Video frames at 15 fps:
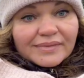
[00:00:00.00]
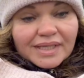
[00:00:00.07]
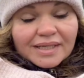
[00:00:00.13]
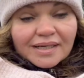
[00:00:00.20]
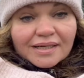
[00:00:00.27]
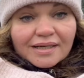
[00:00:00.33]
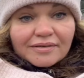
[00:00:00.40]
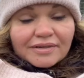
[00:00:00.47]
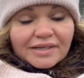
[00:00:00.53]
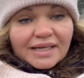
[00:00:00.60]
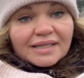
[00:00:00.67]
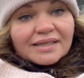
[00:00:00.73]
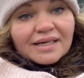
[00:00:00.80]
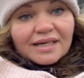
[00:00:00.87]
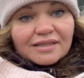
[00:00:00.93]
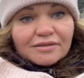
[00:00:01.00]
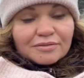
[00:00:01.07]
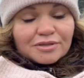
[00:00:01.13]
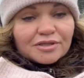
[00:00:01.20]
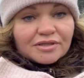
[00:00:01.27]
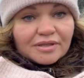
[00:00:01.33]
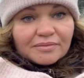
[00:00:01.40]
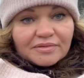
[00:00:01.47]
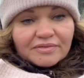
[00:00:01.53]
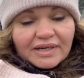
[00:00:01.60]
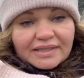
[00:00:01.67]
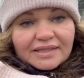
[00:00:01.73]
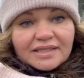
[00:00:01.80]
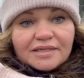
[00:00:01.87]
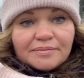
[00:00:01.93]
как говорят, да, о том, что там
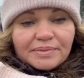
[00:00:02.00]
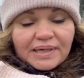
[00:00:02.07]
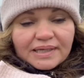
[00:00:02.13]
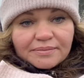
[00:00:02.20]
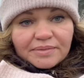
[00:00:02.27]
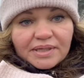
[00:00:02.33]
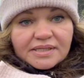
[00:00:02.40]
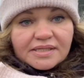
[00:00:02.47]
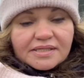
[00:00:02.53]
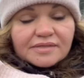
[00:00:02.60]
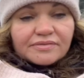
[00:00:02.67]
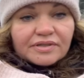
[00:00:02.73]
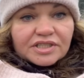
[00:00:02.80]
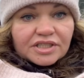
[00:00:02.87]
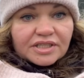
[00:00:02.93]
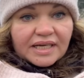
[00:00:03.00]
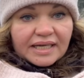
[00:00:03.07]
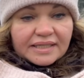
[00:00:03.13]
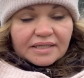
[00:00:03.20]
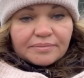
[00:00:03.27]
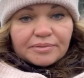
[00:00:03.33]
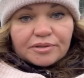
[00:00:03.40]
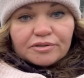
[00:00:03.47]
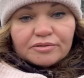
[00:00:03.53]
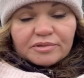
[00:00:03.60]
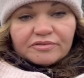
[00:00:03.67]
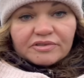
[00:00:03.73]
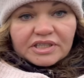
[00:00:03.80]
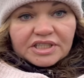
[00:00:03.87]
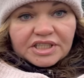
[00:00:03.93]
2, 3, 5 месяцев ожидания
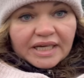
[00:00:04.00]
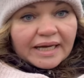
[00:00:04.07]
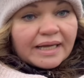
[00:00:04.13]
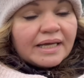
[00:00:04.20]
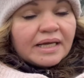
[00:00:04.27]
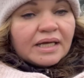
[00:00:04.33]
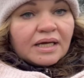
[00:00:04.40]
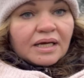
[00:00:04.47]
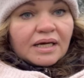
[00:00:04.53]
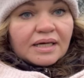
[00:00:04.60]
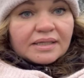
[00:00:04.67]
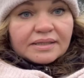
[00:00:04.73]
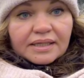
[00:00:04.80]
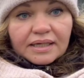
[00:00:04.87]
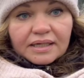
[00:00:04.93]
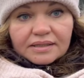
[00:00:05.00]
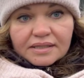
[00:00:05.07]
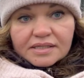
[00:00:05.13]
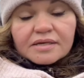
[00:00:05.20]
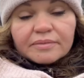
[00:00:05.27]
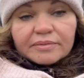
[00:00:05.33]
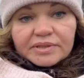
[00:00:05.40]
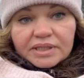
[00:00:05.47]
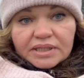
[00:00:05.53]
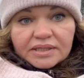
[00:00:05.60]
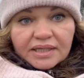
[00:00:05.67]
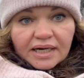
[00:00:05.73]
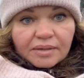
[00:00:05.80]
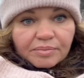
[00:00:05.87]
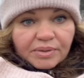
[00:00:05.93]
приема врача, это на самом деле,
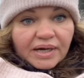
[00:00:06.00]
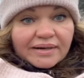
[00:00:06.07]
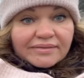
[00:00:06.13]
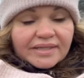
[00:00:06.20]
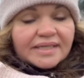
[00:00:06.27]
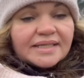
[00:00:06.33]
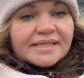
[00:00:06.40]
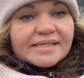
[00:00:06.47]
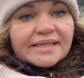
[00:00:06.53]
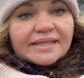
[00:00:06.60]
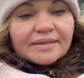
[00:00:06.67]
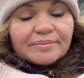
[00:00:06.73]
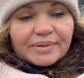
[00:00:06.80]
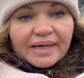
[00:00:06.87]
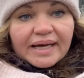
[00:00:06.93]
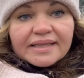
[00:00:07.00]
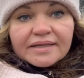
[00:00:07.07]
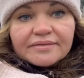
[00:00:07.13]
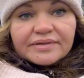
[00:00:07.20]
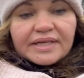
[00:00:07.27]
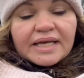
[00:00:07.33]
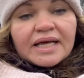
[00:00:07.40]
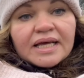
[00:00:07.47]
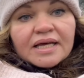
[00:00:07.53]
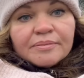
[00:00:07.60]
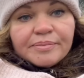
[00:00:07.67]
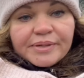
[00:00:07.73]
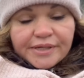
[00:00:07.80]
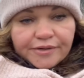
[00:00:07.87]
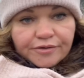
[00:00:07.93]
да, правда, если это плановый
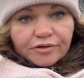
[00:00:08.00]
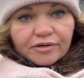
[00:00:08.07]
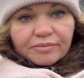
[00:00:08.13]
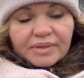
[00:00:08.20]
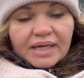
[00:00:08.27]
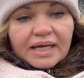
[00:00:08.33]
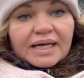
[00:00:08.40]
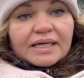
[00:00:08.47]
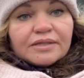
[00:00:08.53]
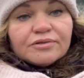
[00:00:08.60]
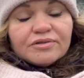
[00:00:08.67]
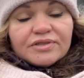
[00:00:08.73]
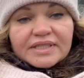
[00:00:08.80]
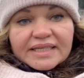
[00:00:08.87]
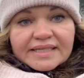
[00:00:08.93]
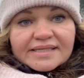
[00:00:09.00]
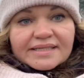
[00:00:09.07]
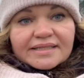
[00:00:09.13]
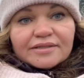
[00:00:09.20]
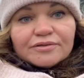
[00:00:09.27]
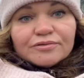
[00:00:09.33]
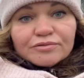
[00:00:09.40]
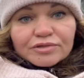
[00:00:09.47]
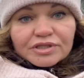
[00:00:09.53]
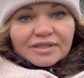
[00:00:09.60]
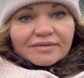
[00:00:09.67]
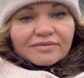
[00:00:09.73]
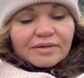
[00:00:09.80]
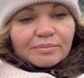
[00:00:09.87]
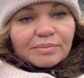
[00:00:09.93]
прием. Но если
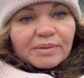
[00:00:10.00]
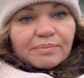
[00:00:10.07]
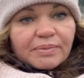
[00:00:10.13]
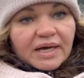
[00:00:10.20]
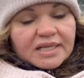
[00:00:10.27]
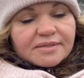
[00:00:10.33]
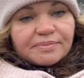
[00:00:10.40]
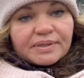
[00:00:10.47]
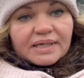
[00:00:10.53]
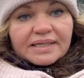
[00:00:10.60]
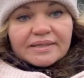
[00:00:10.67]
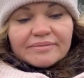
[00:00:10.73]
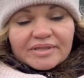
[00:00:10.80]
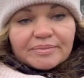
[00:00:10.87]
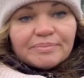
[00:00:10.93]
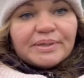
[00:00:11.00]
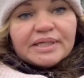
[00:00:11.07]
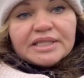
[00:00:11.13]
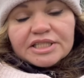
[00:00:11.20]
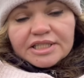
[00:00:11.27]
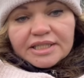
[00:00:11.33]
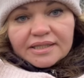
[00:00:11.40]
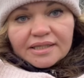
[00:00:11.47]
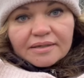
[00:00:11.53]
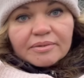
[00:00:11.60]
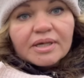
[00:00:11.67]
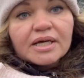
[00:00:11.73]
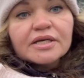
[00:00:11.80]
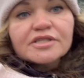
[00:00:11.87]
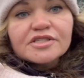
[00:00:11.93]
нужно вам попасть по каким-то причинам
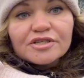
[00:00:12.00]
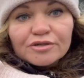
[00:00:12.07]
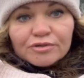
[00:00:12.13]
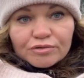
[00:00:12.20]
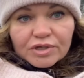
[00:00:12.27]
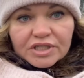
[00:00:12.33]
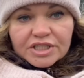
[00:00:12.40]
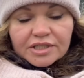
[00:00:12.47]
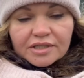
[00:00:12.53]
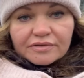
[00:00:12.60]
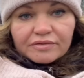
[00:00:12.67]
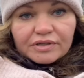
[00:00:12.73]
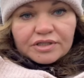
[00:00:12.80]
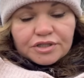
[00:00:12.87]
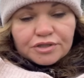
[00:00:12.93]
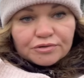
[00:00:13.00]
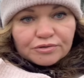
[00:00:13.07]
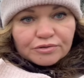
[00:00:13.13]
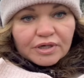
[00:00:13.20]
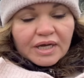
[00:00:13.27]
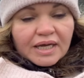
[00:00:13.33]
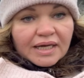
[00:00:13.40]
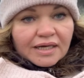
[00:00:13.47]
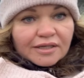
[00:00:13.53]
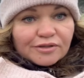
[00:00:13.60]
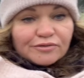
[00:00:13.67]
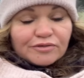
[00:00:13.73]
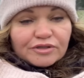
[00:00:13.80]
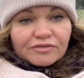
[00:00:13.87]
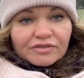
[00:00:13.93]
срочно к врачу,
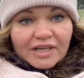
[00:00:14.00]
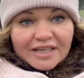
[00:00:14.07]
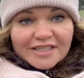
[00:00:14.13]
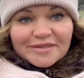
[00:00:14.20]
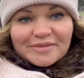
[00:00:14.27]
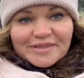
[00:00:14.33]
ну вот в нашем